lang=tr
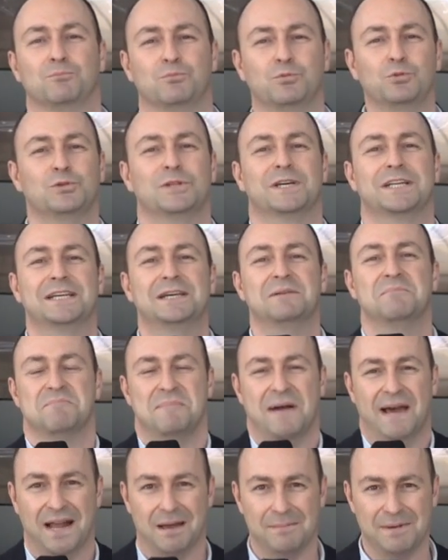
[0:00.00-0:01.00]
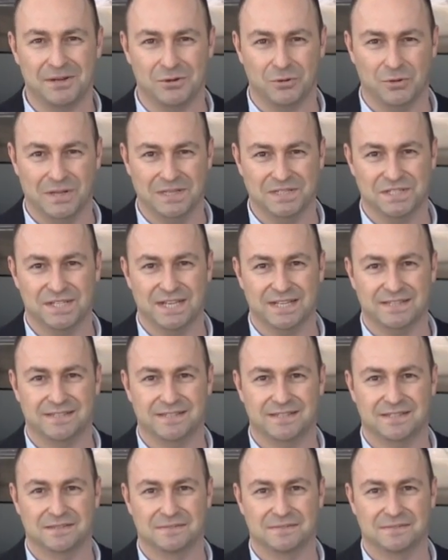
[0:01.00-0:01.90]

bunları beraber öğreneceğiz.